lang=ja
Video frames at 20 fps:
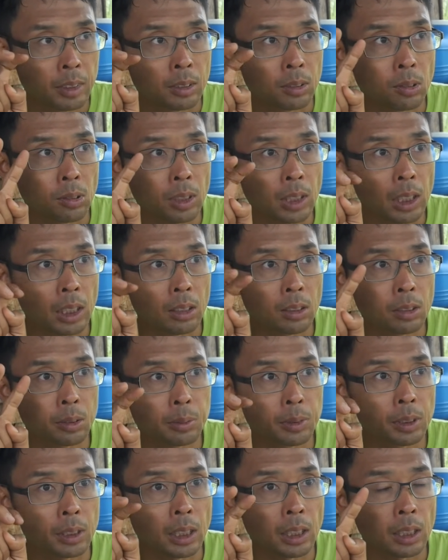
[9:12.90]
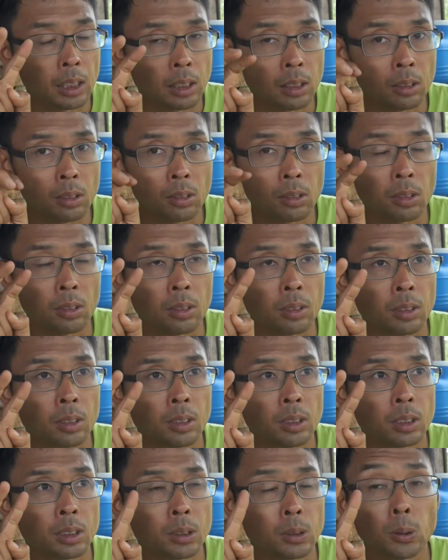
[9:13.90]
誤解を生む原因の
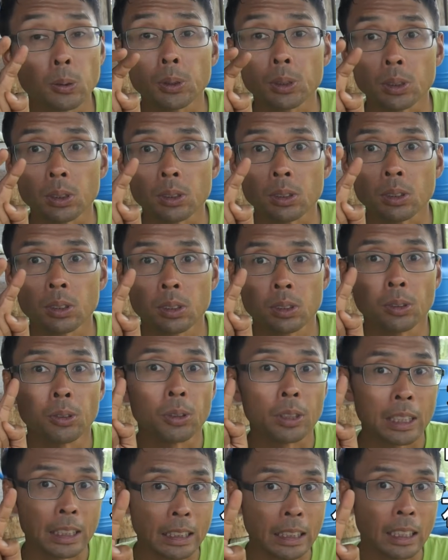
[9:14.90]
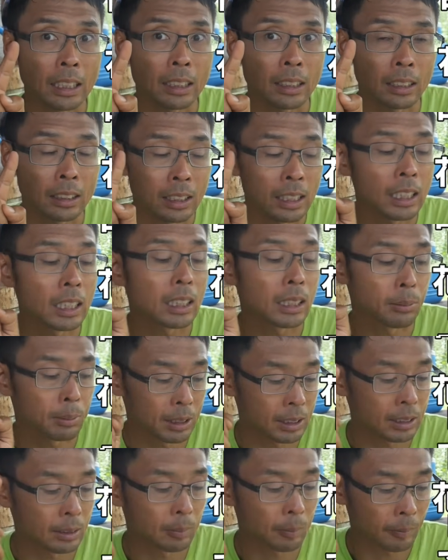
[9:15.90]
ソースの一端になって
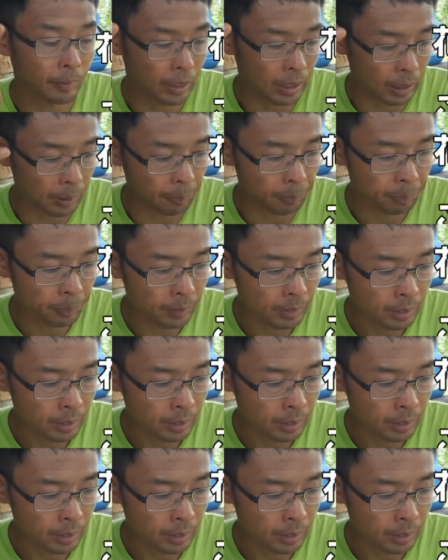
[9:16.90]
ます。はい。